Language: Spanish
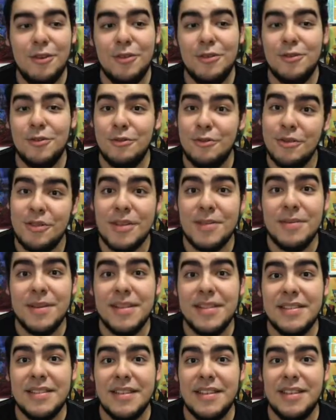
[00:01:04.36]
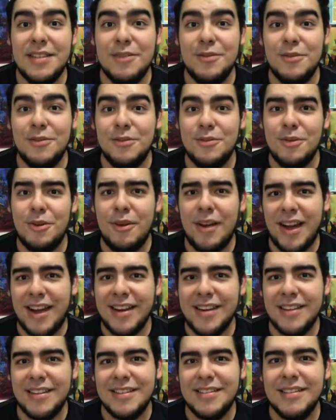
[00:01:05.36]
los Ultra Beast en sus
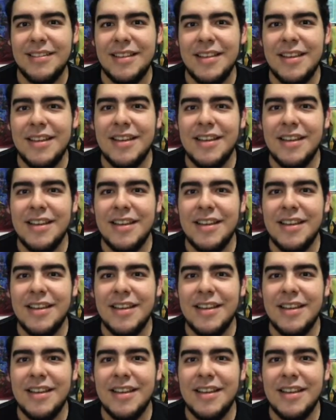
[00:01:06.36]
hogares.